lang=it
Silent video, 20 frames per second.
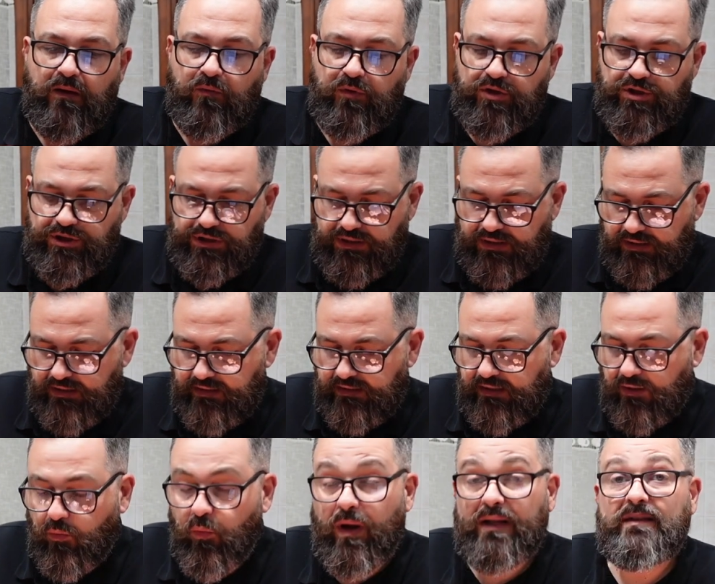Qui ci
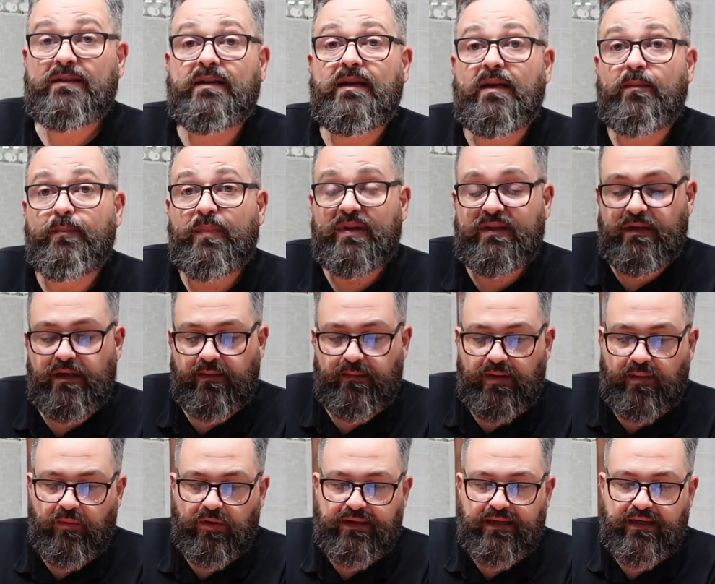chiede quante lampadine
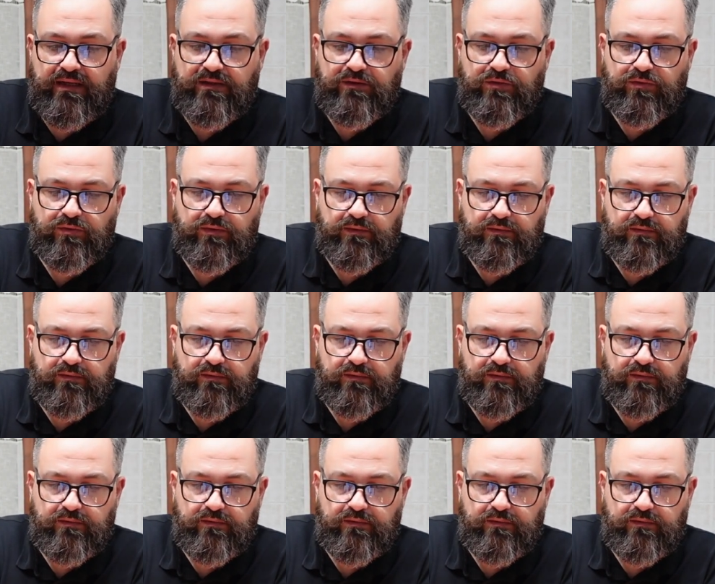abbiamo adesso,